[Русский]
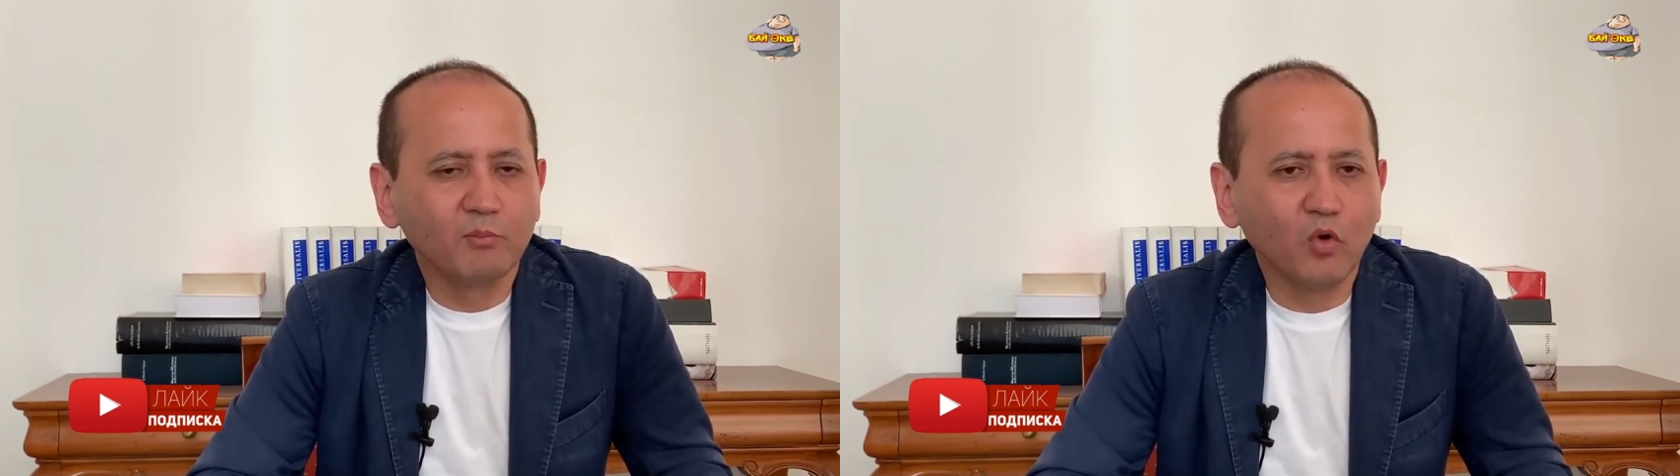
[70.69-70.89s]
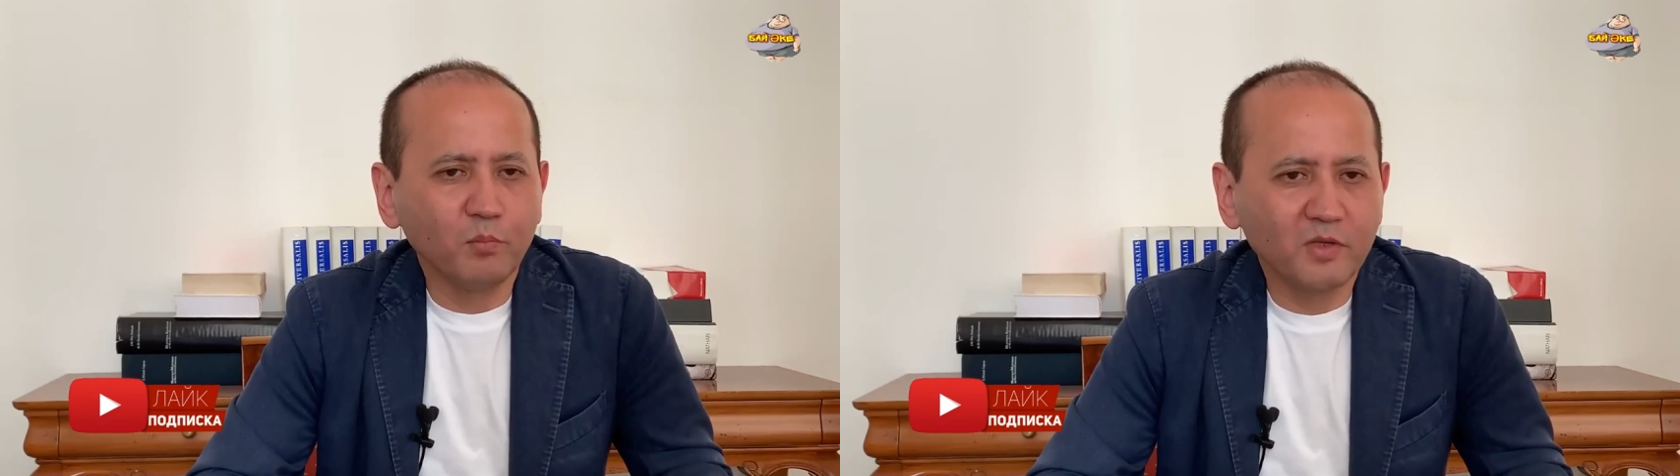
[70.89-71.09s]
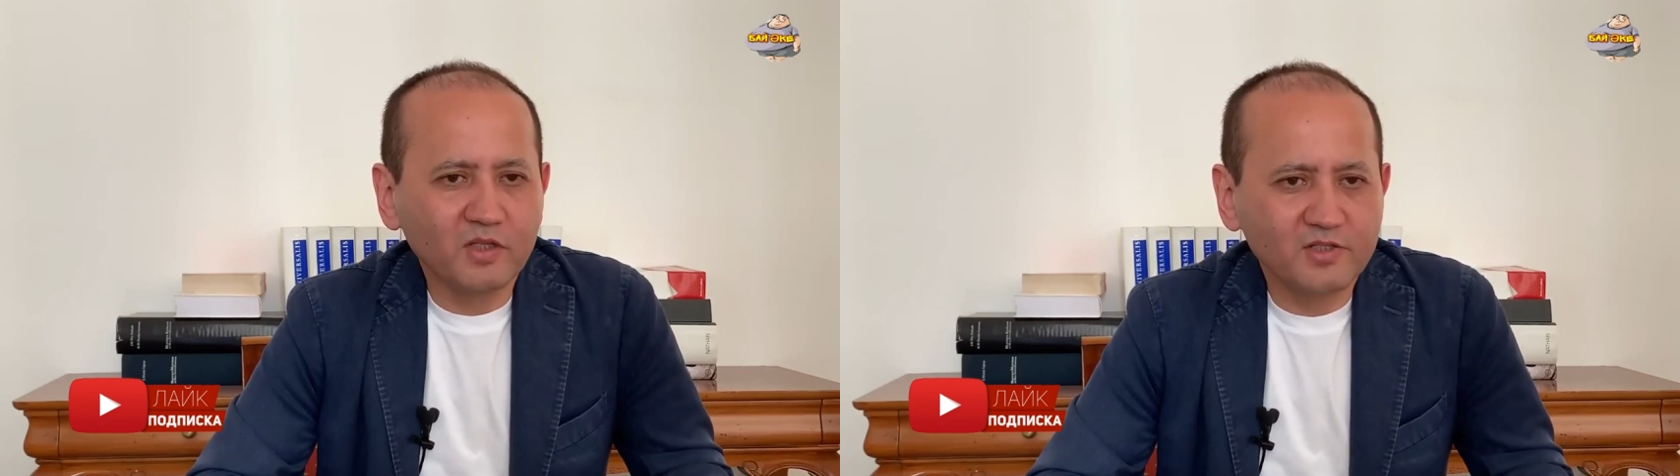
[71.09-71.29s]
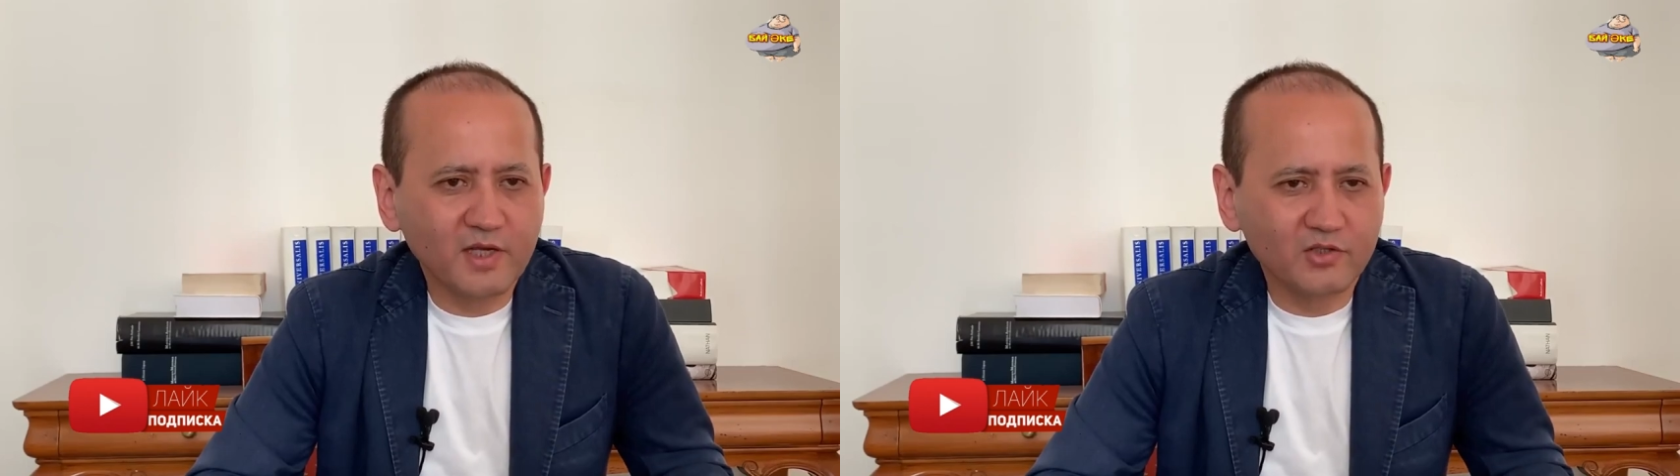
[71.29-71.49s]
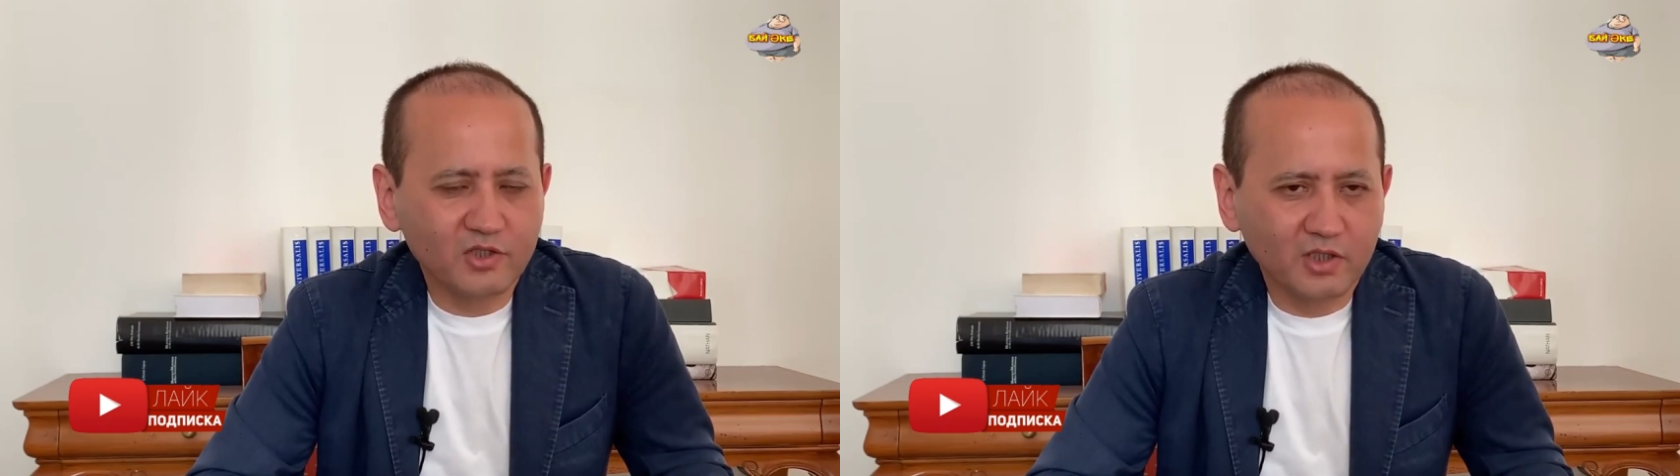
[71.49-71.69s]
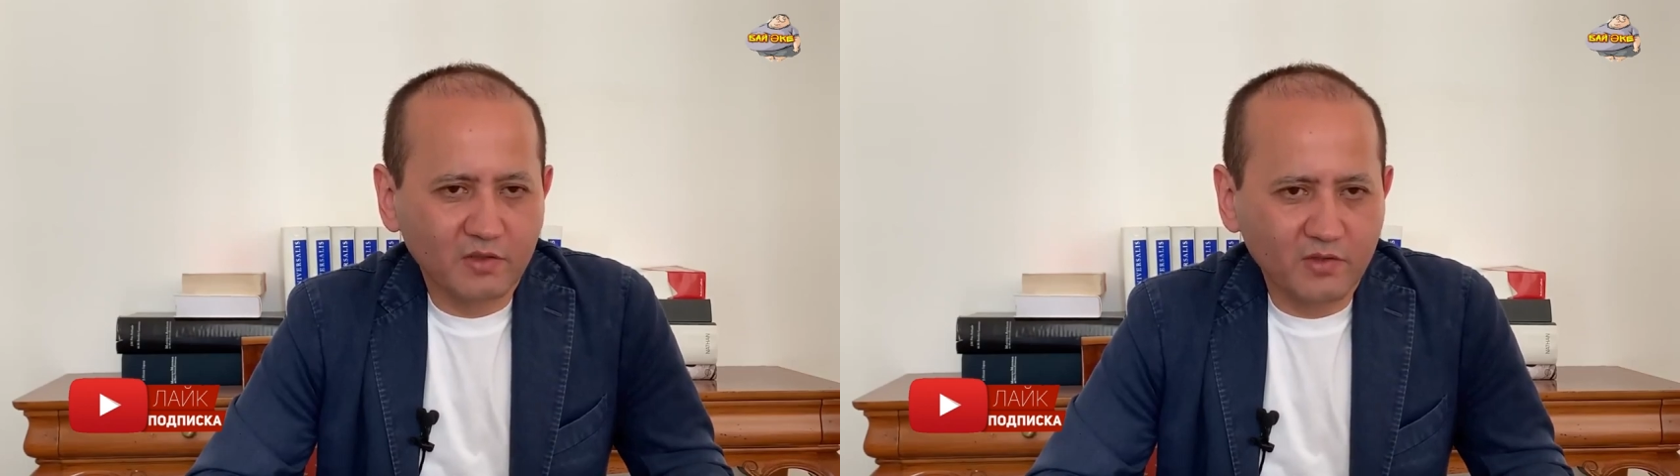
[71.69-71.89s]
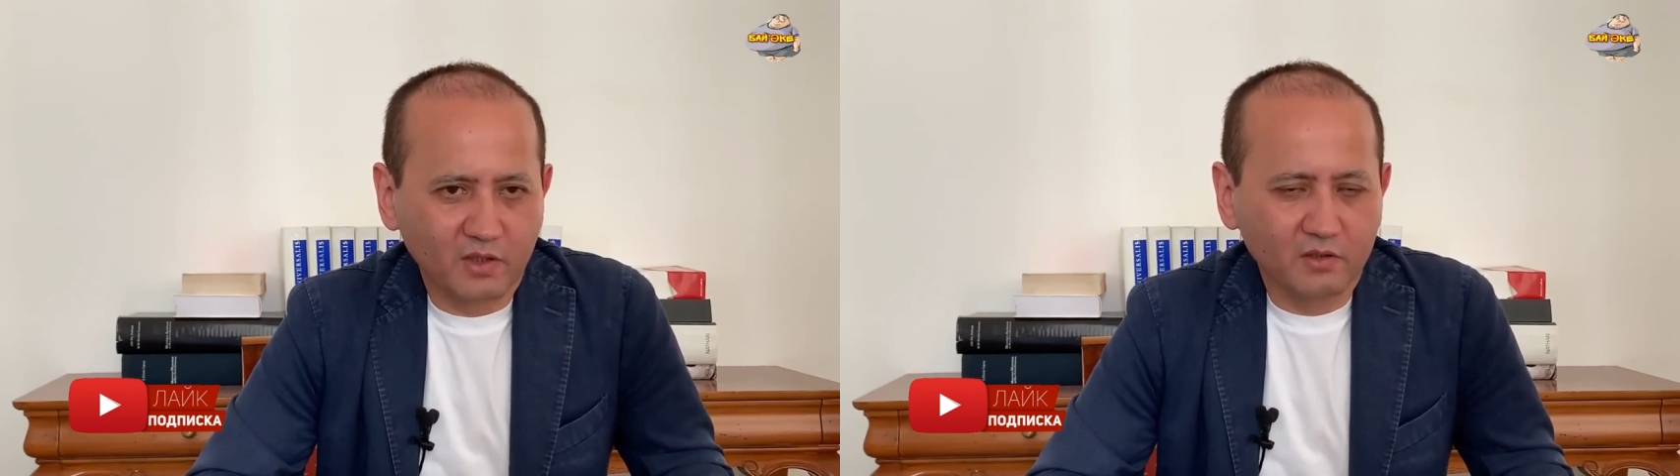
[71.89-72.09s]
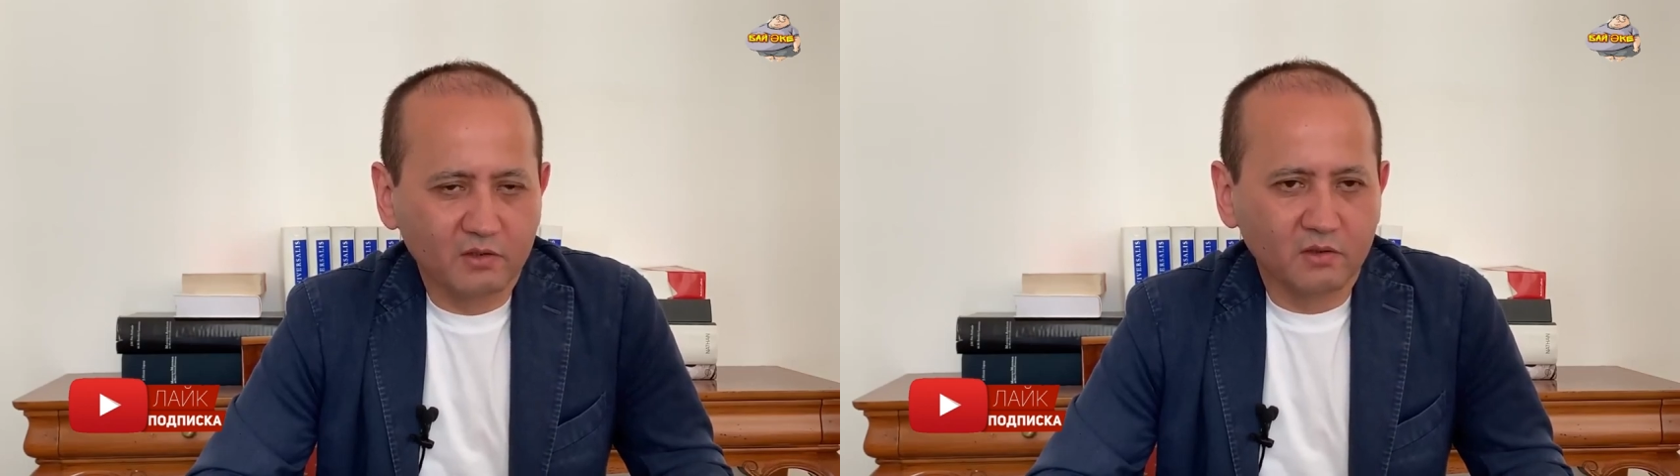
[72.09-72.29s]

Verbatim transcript: по 50 человек.